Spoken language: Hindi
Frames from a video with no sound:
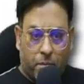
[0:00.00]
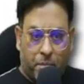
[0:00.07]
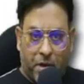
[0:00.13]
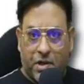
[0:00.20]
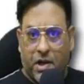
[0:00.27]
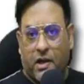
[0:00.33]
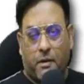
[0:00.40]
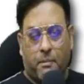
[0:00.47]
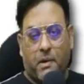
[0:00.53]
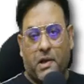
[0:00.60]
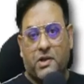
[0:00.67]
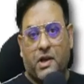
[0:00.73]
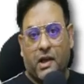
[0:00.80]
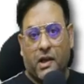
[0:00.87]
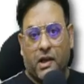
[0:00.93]
पेशेंट के
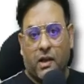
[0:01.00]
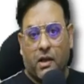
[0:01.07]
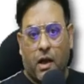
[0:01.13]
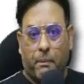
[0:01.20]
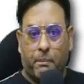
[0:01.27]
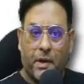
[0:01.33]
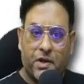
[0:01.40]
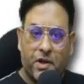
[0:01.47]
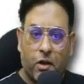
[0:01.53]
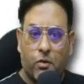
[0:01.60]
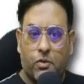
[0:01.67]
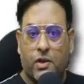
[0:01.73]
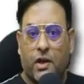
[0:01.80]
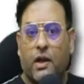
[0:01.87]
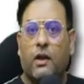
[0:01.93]
पास जाएगी अब पेशेंट
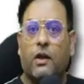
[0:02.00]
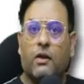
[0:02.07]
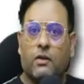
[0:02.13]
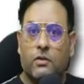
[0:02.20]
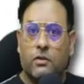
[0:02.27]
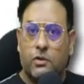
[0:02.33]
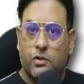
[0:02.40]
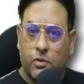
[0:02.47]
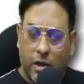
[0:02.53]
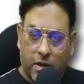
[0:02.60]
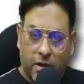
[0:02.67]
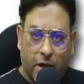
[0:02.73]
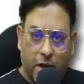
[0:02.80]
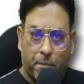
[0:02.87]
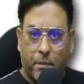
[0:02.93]
उसे
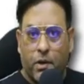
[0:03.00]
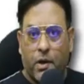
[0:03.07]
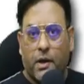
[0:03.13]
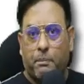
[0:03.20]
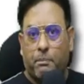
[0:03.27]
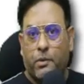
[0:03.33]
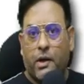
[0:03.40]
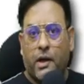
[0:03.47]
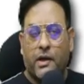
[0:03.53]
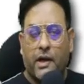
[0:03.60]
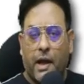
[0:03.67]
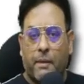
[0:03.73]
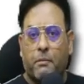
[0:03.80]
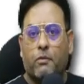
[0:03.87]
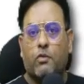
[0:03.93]
इतने पीरियड पीरियड
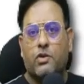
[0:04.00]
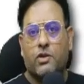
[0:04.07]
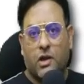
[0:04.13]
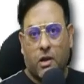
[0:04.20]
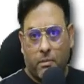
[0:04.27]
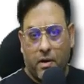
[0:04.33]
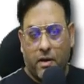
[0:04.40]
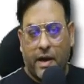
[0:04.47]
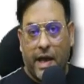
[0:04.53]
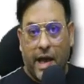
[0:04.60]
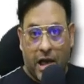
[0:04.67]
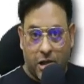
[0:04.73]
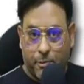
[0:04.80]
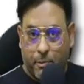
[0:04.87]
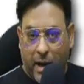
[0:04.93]
टाइम में वो स्टेबल रहे
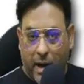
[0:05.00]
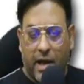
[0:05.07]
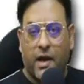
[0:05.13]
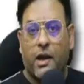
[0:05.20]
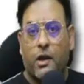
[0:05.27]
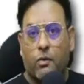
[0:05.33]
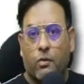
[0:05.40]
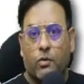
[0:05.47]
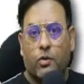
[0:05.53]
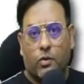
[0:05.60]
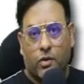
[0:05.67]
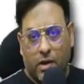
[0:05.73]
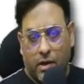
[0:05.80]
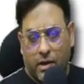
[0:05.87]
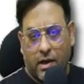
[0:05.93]
एक्सपायर नहीं हो
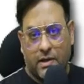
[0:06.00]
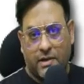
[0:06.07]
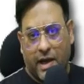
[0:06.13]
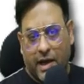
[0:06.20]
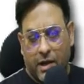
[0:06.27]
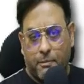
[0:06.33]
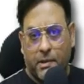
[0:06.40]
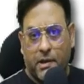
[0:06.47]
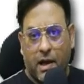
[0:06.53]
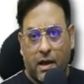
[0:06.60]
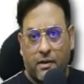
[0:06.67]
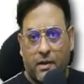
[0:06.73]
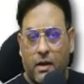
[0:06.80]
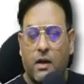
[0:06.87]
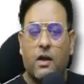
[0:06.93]
क्योंकि एक रासायनिक
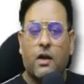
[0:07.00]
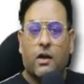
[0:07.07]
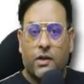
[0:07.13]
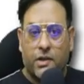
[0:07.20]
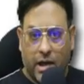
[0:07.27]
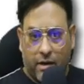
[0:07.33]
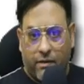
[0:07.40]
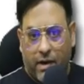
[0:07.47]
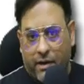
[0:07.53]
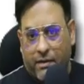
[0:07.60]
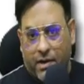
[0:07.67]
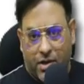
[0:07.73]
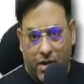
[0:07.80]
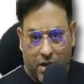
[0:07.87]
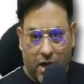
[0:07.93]
पदार्थ है शेल्फ लाइफ
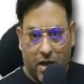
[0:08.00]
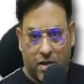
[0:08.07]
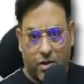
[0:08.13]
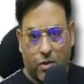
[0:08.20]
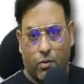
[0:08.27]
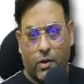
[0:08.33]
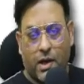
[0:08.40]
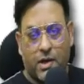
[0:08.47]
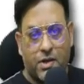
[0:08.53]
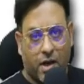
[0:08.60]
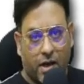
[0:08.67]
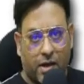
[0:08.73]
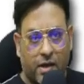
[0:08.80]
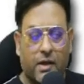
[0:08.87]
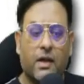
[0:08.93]
अच्छी खासी होना
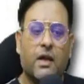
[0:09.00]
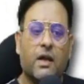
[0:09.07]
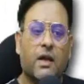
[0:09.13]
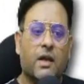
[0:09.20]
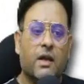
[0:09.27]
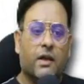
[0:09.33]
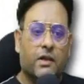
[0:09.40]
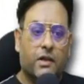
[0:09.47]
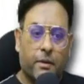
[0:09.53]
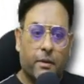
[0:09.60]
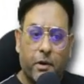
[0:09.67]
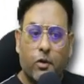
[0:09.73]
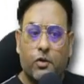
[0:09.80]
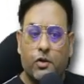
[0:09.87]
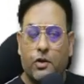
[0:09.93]
चाहिए ये
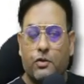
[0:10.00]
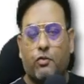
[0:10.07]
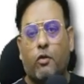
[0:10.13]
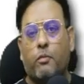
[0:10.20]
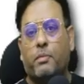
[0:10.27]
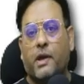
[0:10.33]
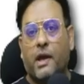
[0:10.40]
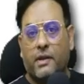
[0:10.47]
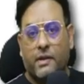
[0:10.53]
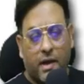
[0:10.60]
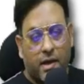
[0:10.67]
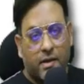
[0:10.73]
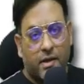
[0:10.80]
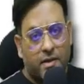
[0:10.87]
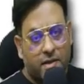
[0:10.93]
भी डोजेज फॉर्म के
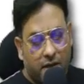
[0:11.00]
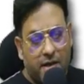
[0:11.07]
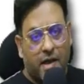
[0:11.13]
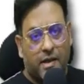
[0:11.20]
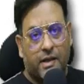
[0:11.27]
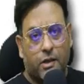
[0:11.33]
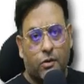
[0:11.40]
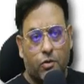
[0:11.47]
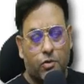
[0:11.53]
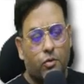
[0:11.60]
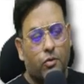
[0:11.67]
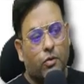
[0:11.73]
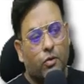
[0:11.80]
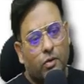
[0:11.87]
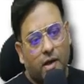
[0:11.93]
अंतर्गत इसलिए आता है
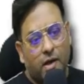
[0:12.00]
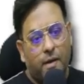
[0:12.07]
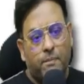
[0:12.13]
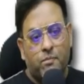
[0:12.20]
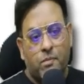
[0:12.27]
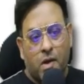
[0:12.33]
दोस्तों क्योंकि